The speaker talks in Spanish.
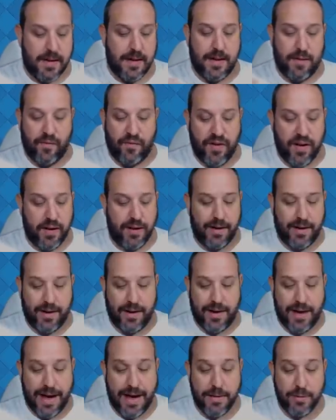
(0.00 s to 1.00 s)
En fin,
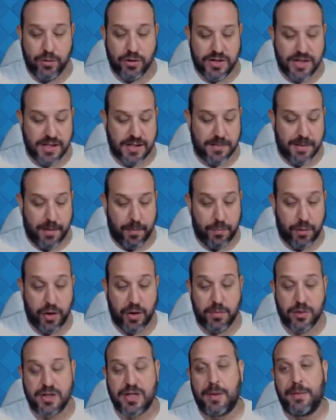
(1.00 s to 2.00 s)
eh, hay muchísimas.
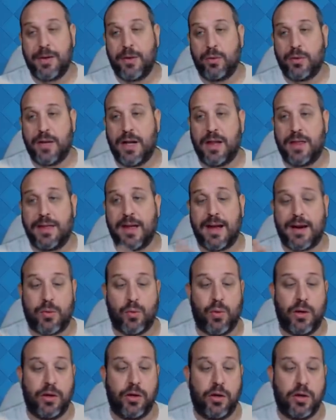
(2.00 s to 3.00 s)
Podemos también utilizar
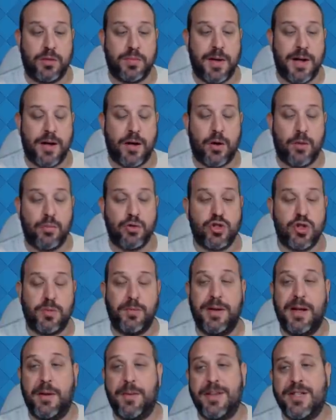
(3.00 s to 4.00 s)
cuando nos viene con muchos
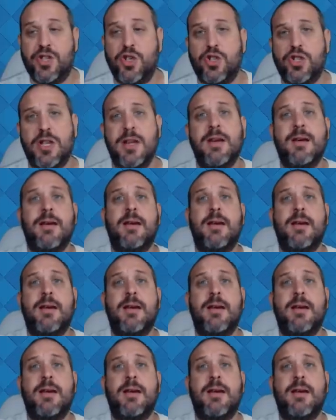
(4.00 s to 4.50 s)
mini bichos.